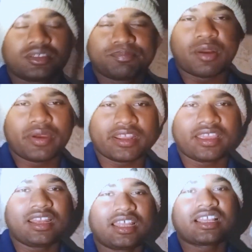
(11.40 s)
पावर
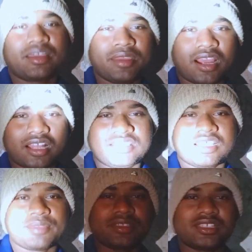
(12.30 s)
है लेकिन कभी आती है
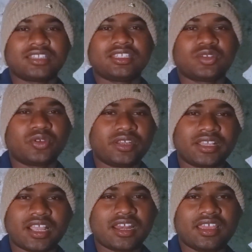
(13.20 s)
कभी जाती है कोई
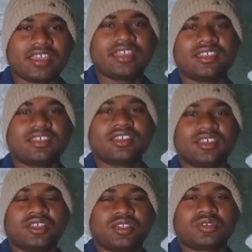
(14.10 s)
ठिकाना है ही नहीं
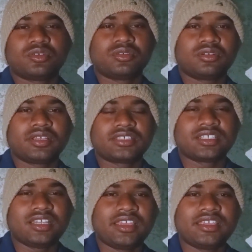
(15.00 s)
तो
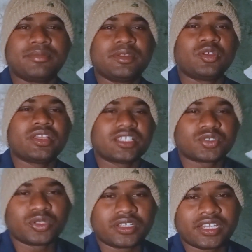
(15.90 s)
इसलिए ये वीडियो ऐसे
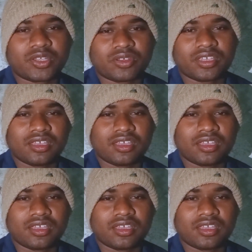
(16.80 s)
शूट करें क्योंकि